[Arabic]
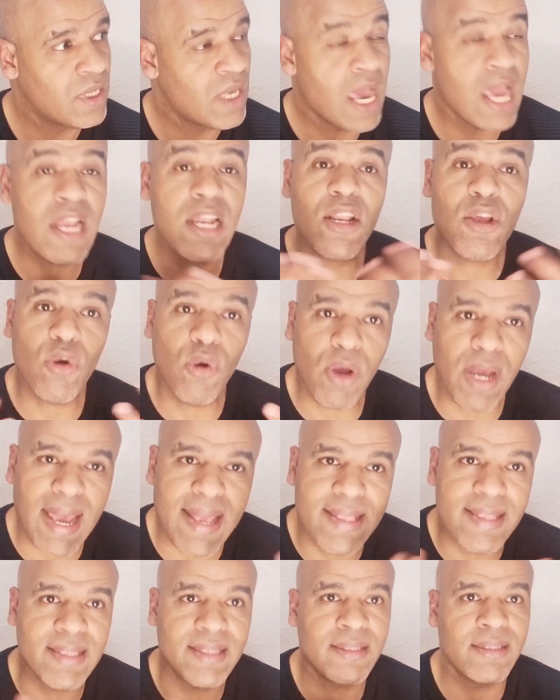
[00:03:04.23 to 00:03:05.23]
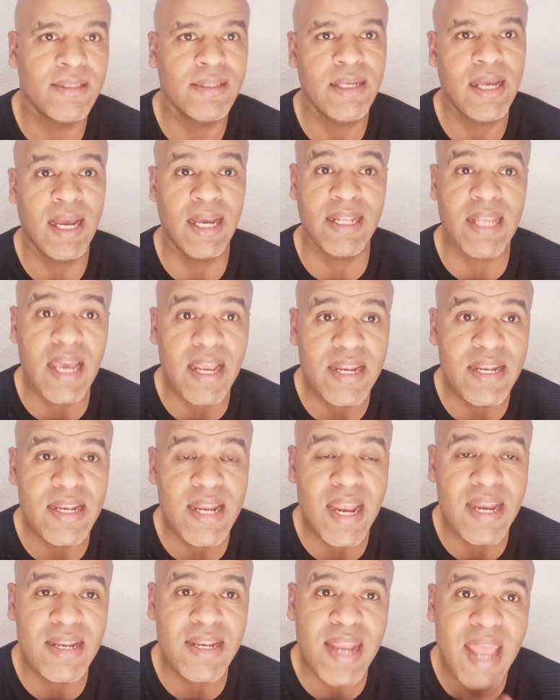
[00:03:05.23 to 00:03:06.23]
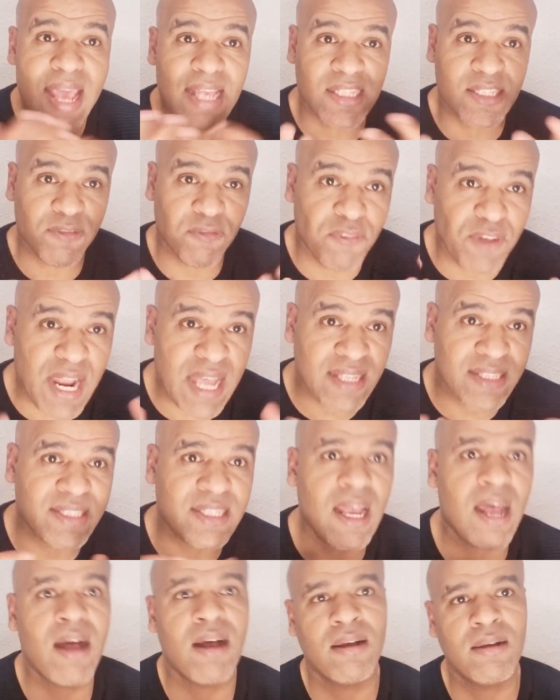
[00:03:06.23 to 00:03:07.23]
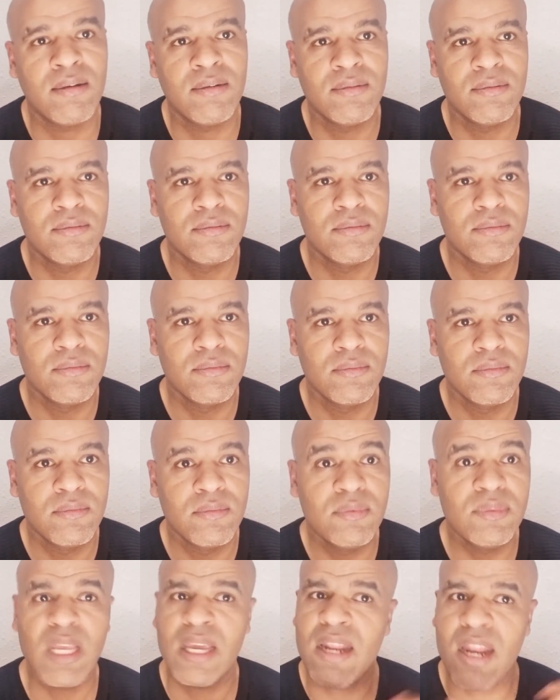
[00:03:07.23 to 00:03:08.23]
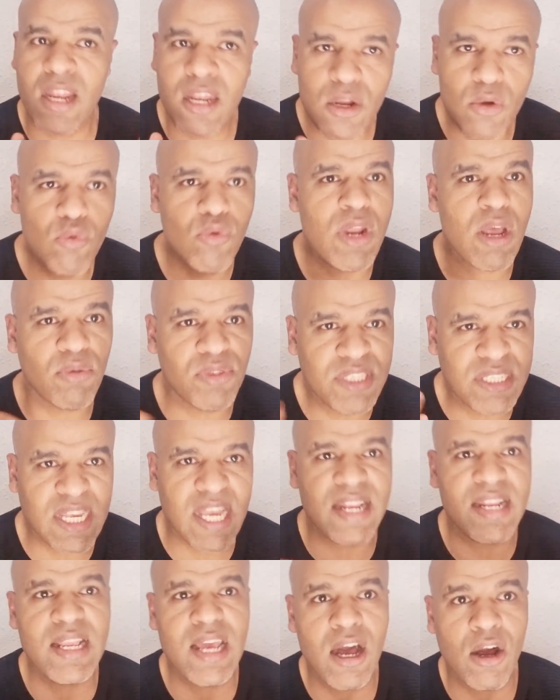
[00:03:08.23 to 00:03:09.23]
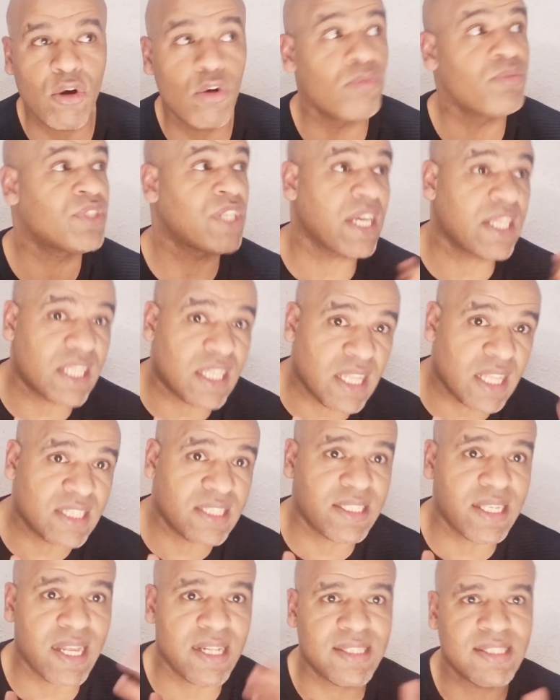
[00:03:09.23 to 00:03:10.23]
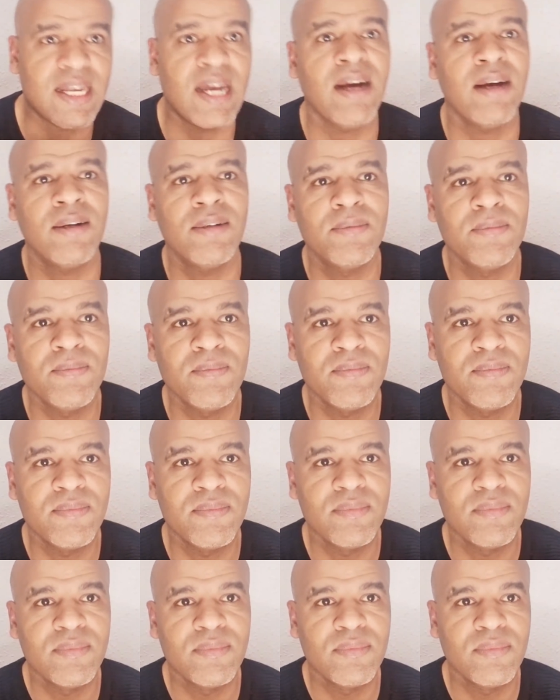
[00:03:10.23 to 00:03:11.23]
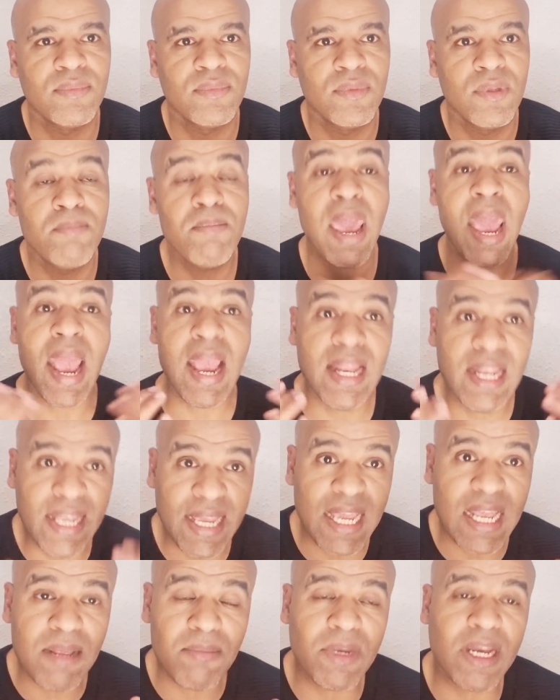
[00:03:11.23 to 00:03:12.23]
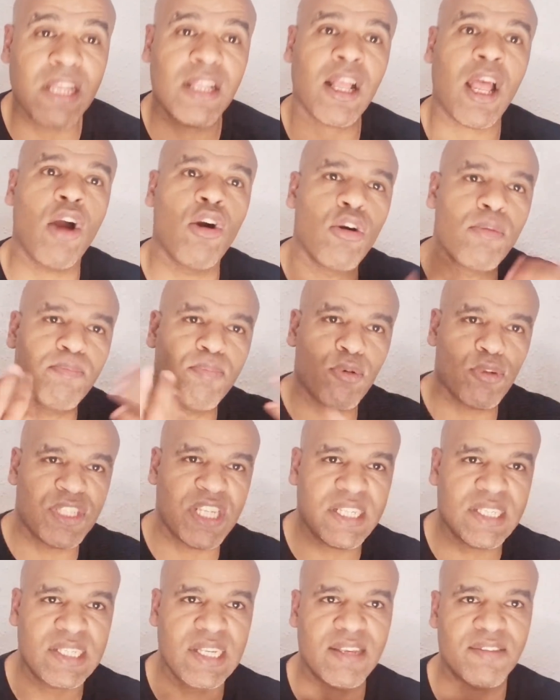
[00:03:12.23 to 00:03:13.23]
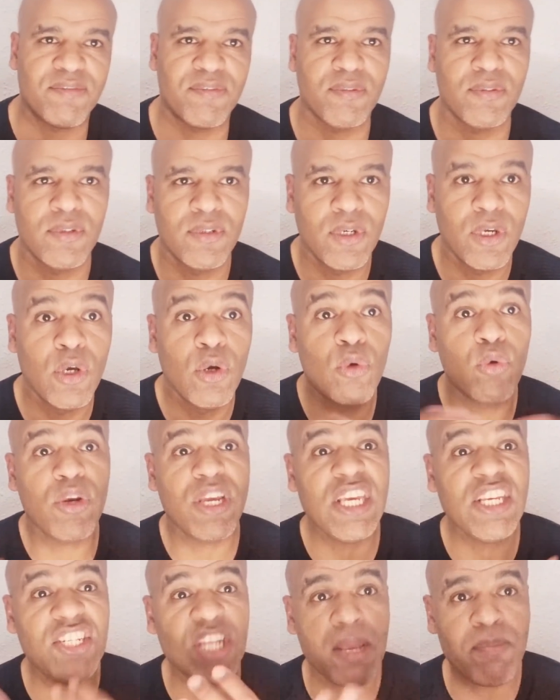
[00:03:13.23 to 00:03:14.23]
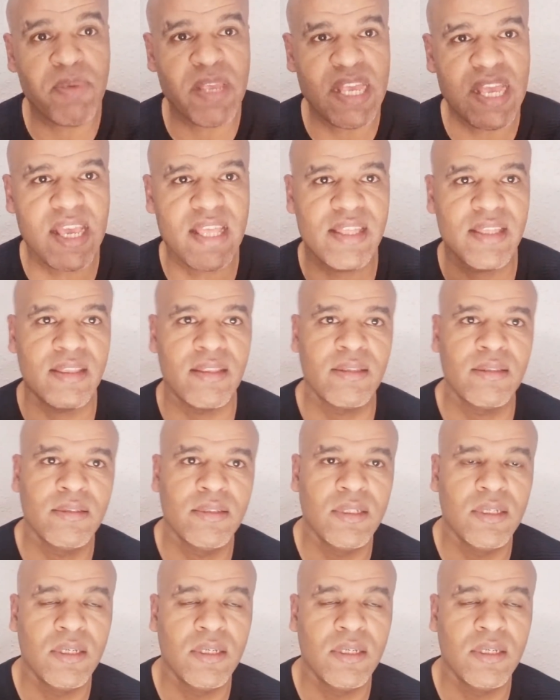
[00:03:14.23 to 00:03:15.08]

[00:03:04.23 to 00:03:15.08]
هل يعقل على ان الناس فرنسا دايره الاولى والثانيه ومشات غير الثالثه مع العلم كتلقاهم بوزيتيف وايجابيين